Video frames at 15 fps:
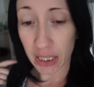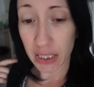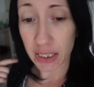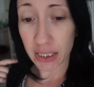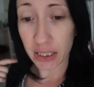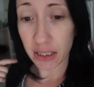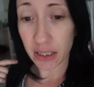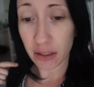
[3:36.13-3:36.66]

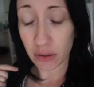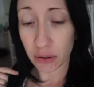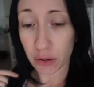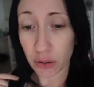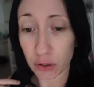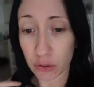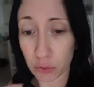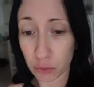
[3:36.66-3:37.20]
Et
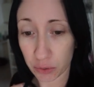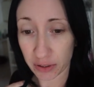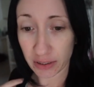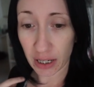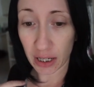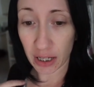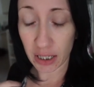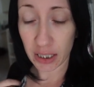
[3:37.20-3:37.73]
euh, donc
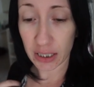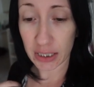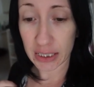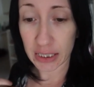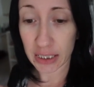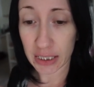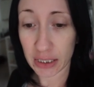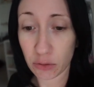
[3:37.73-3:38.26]
ça,
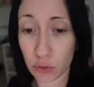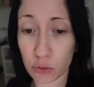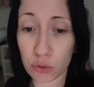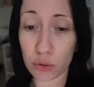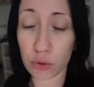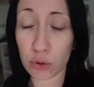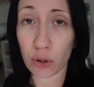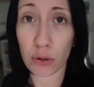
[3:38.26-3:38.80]
et du
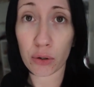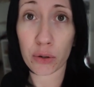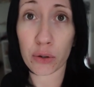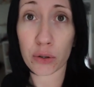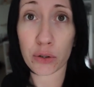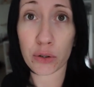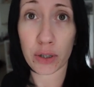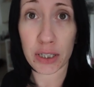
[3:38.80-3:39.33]
coup
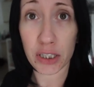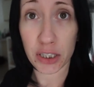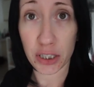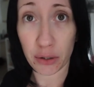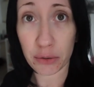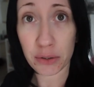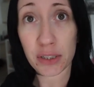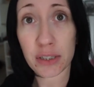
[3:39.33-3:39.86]
euh, je suis allée
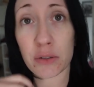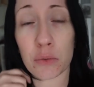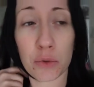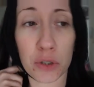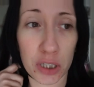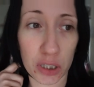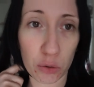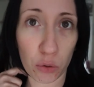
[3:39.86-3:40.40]
chez Undies,
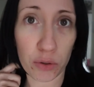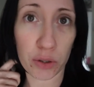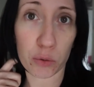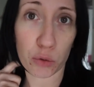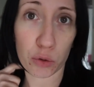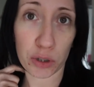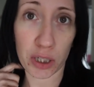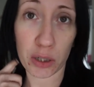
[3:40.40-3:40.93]
donc j'ai trouvé,
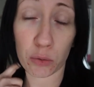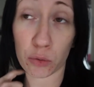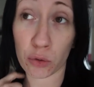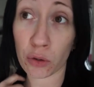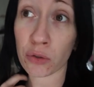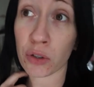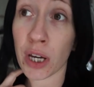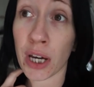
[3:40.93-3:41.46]
donc je suis très
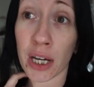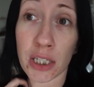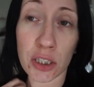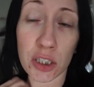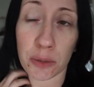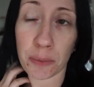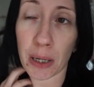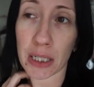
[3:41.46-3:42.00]
contente.
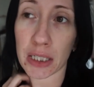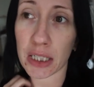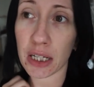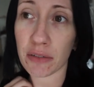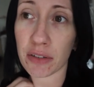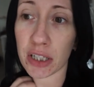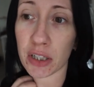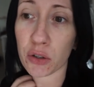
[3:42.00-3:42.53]
J'ai parlé
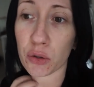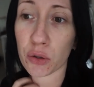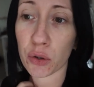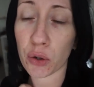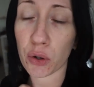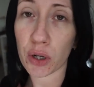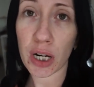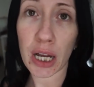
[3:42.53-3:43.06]
avec
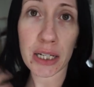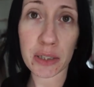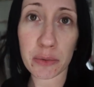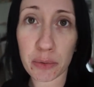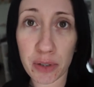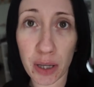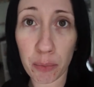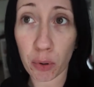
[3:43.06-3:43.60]
euh, la
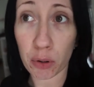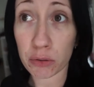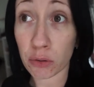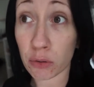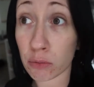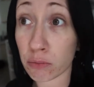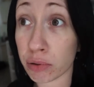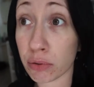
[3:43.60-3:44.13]
responsable
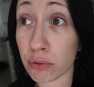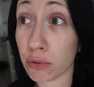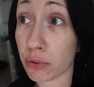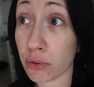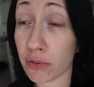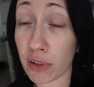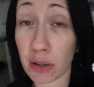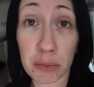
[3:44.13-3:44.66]
pendant plus de
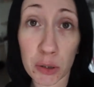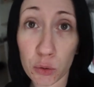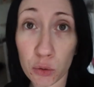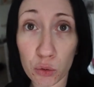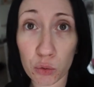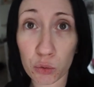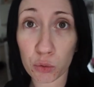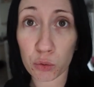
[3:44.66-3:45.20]
20 minutes,
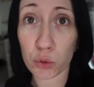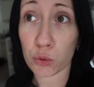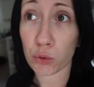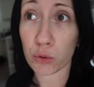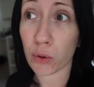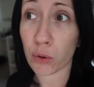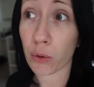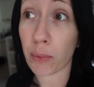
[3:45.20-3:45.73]
donc du
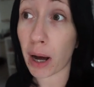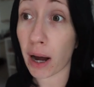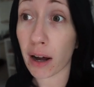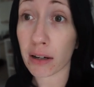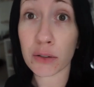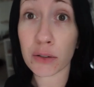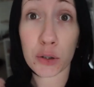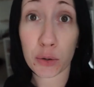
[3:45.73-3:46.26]
coup bah,
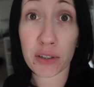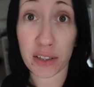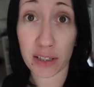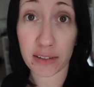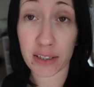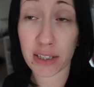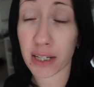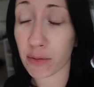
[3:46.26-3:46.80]
je suis restée
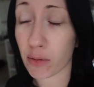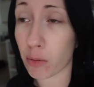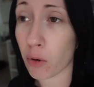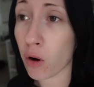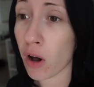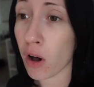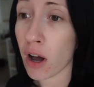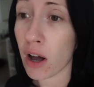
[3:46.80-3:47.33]
un sacré
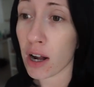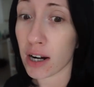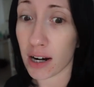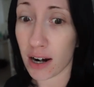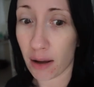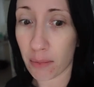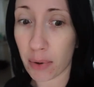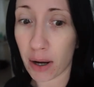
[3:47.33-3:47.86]
moment
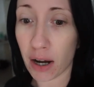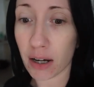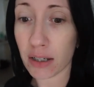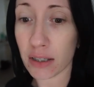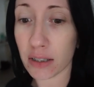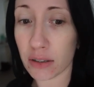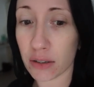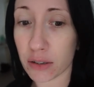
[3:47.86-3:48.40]
là-bas.